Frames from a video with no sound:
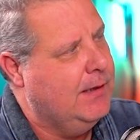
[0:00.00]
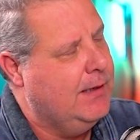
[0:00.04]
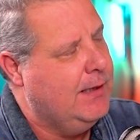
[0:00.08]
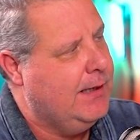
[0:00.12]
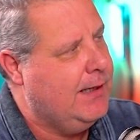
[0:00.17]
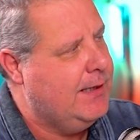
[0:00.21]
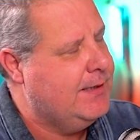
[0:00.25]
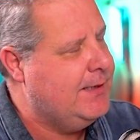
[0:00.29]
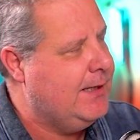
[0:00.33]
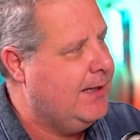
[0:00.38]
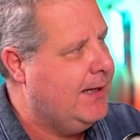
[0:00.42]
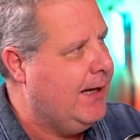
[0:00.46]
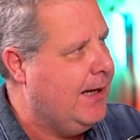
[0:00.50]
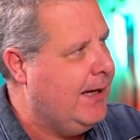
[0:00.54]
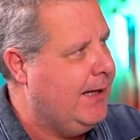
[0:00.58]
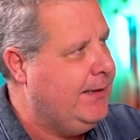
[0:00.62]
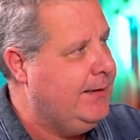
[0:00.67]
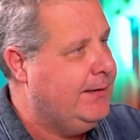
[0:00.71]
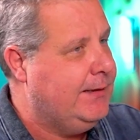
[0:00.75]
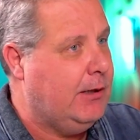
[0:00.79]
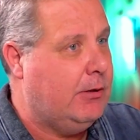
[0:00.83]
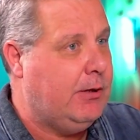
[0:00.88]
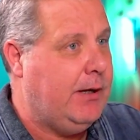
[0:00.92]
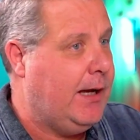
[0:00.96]
Quer dizer,
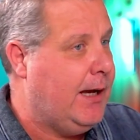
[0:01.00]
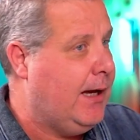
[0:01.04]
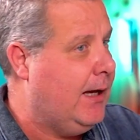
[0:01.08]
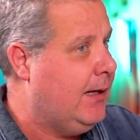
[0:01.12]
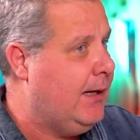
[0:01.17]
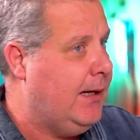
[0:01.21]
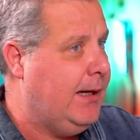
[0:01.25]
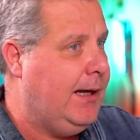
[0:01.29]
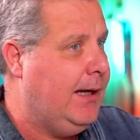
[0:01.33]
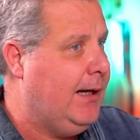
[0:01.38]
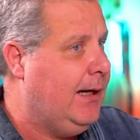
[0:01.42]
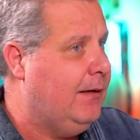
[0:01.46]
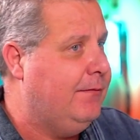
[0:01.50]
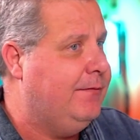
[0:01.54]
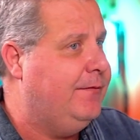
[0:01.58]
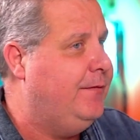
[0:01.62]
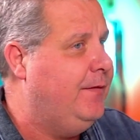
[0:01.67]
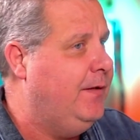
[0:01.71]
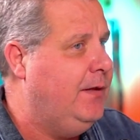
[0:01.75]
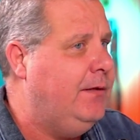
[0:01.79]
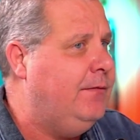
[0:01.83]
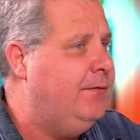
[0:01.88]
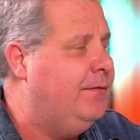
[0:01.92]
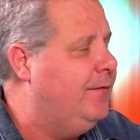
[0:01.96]
então, a, ela
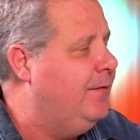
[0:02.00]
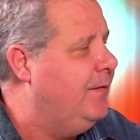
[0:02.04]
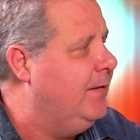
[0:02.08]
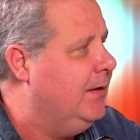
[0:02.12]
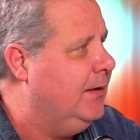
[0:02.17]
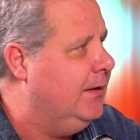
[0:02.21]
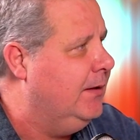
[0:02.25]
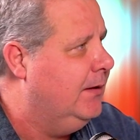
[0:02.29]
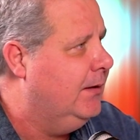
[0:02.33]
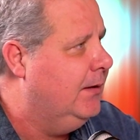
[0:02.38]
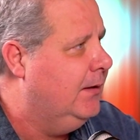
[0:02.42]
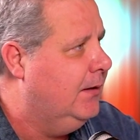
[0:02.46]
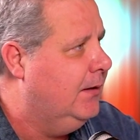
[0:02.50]
vive